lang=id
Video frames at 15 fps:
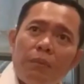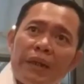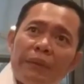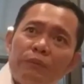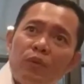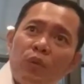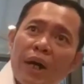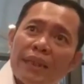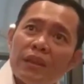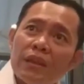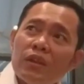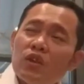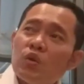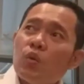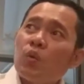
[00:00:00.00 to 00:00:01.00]

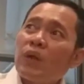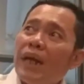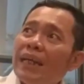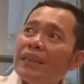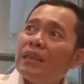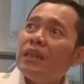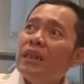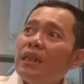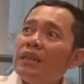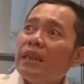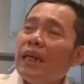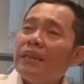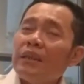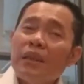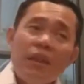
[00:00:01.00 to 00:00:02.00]
membuat surat
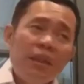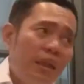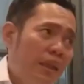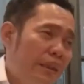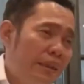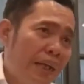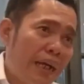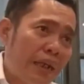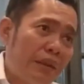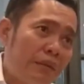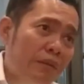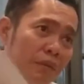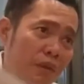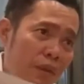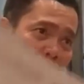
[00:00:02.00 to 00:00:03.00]
dan yang
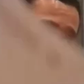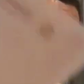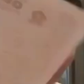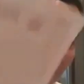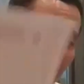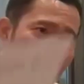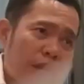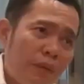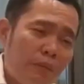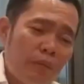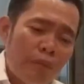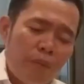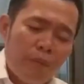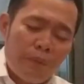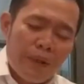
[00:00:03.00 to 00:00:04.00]

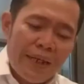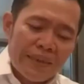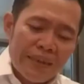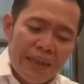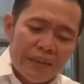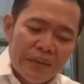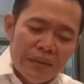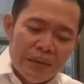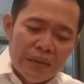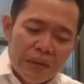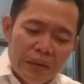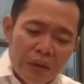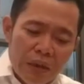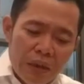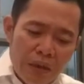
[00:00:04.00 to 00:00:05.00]
merasa
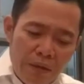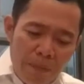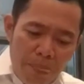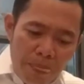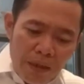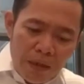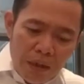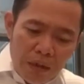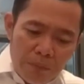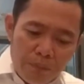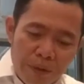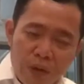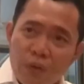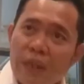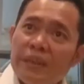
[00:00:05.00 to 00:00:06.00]
di
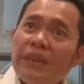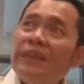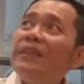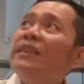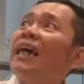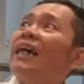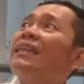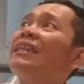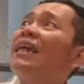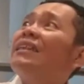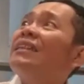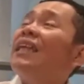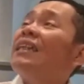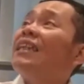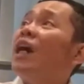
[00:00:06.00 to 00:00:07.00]
bikin surat ini tidak kena,
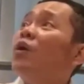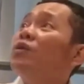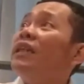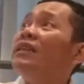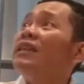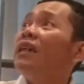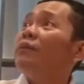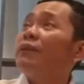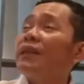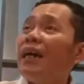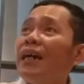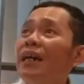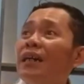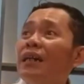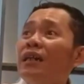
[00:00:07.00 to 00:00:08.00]
tidak tahu dan tidak
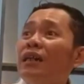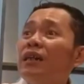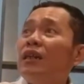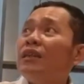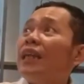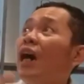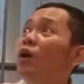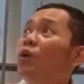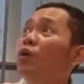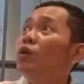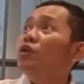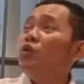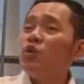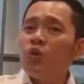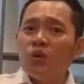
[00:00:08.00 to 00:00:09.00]
pernah
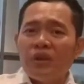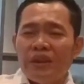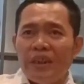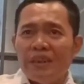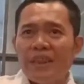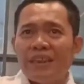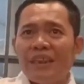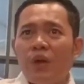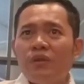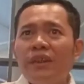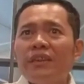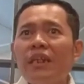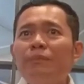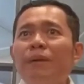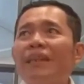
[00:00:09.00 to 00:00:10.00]
tahu. Justru kita
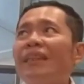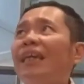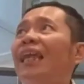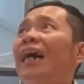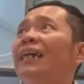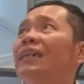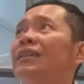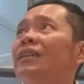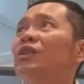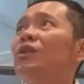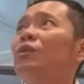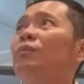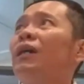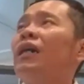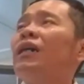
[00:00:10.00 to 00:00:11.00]
tahunya dari partai lain
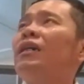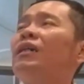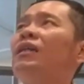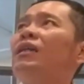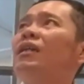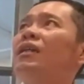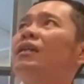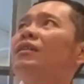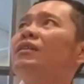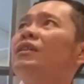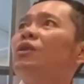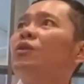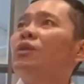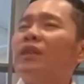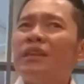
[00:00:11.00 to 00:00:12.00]
gitu loh Pak.
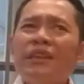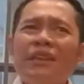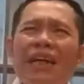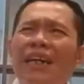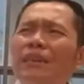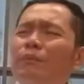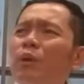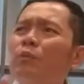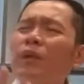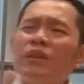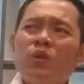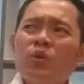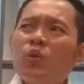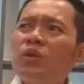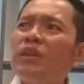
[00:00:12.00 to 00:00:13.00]
Gitu loh. Tidak ada
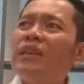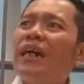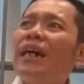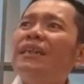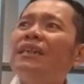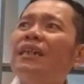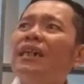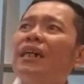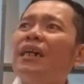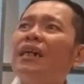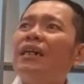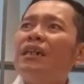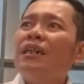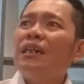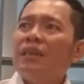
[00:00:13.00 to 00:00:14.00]
perubahan struktur, tidak
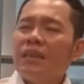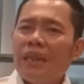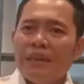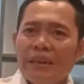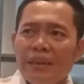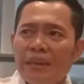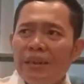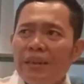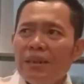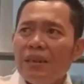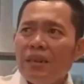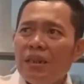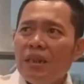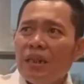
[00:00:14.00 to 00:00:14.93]
ada. Dan ini